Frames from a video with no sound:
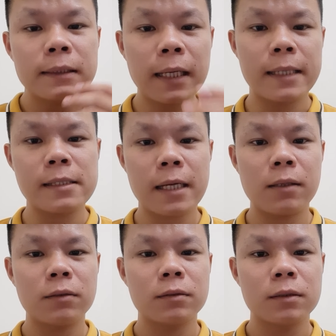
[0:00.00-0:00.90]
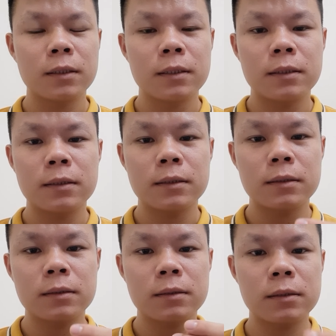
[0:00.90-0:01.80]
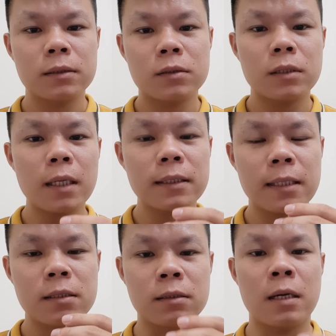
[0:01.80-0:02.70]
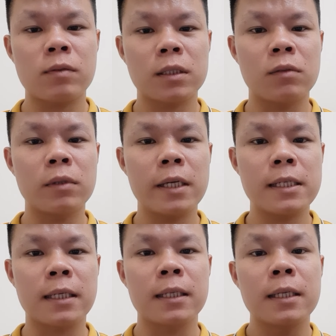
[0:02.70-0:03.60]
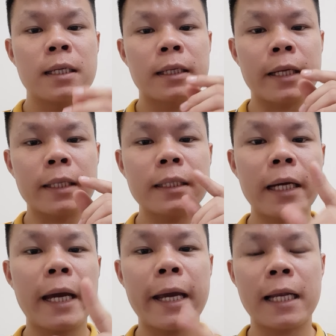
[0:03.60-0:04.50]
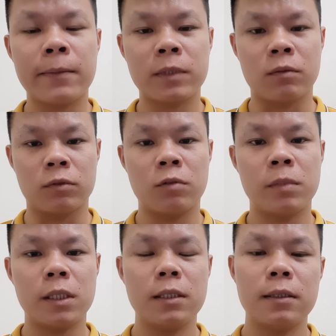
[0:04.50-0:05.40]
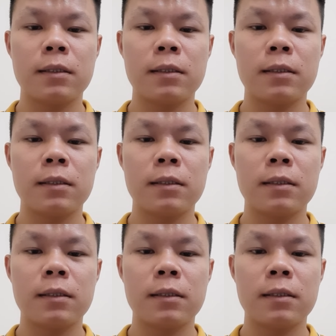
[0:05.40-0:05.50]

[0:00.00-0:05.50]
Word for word: tại sao các nhà sử học đã thống kê rằng cái nghề làm tổng thống Mỹ